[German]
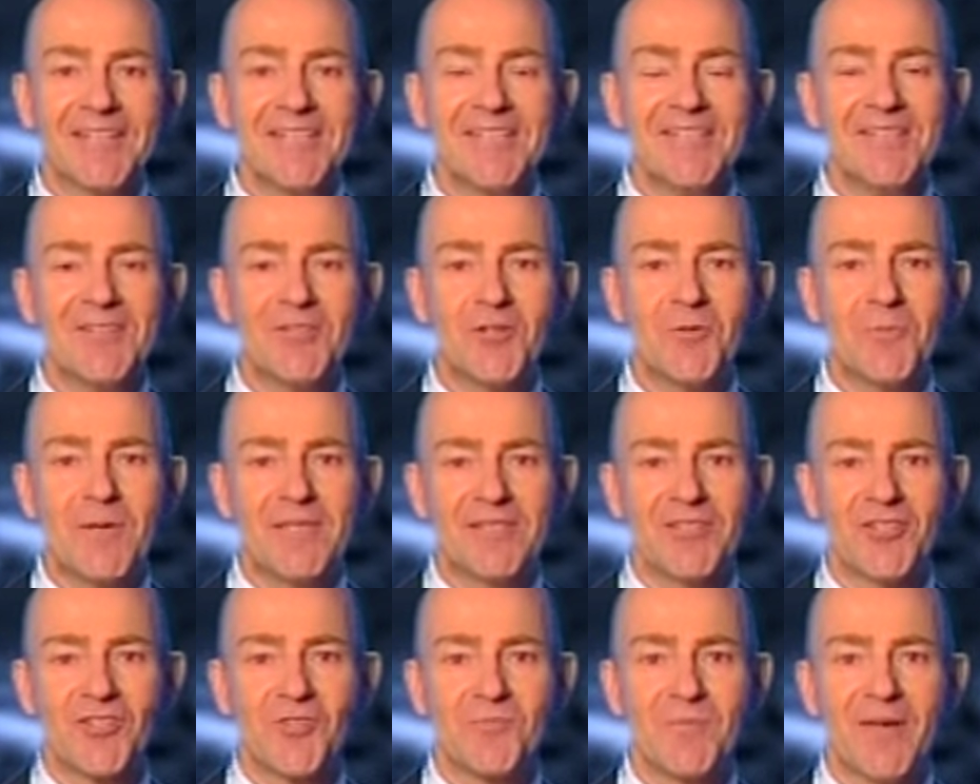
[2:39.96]

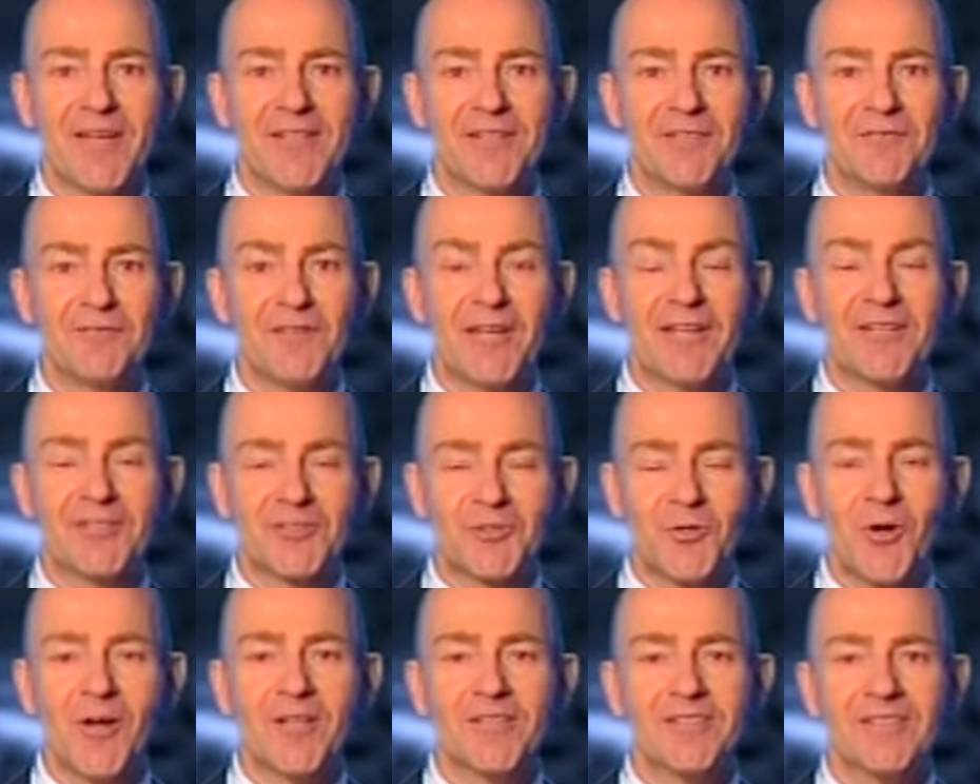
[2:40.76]
Risikomanagement fängt
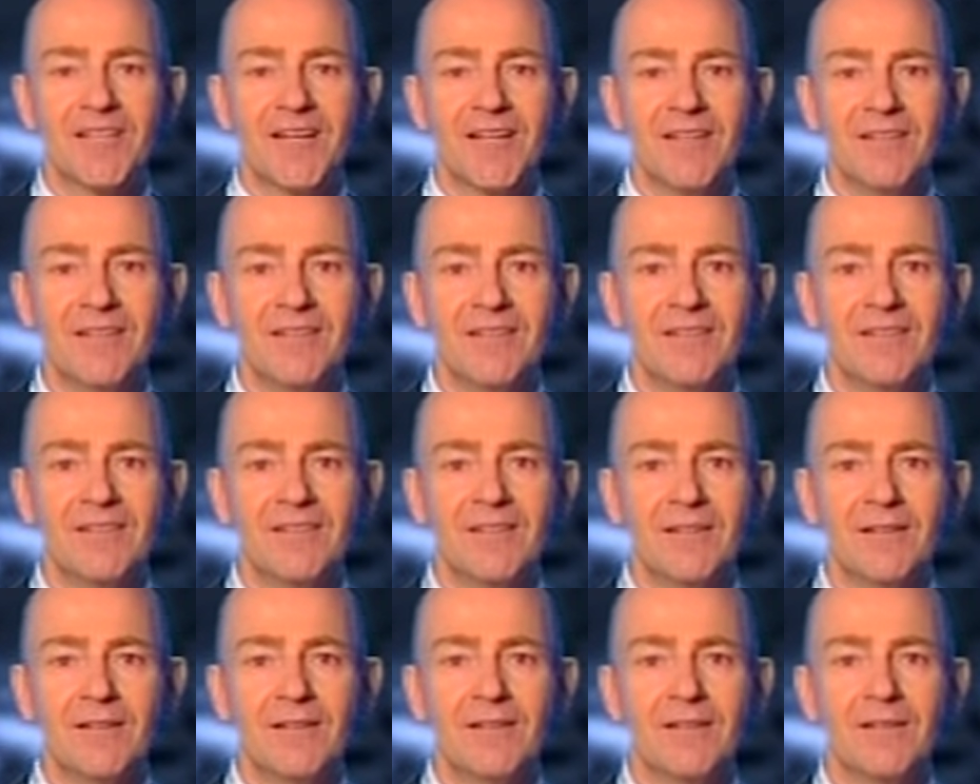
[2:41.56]
dort an,
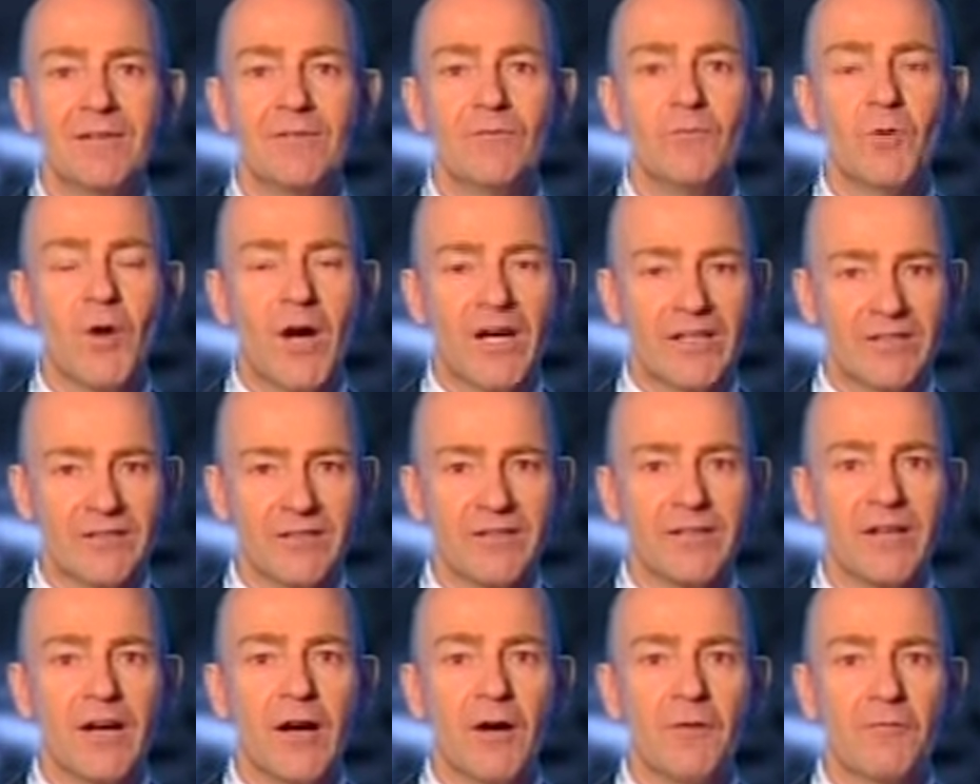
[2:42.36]
wo
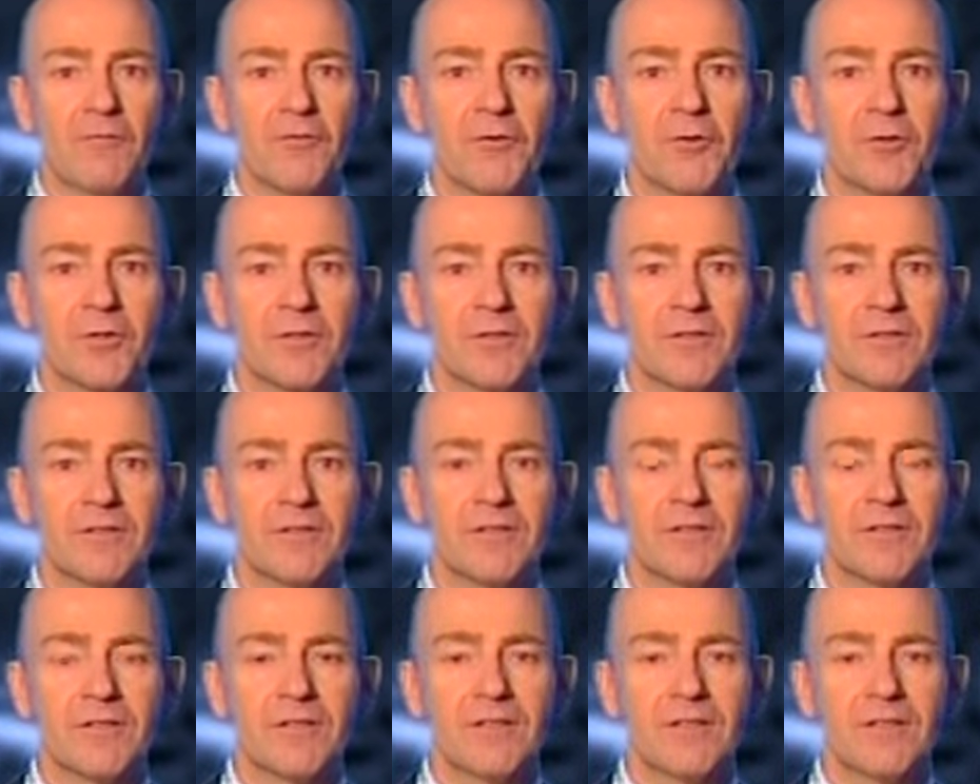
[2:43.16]
andere aufhören.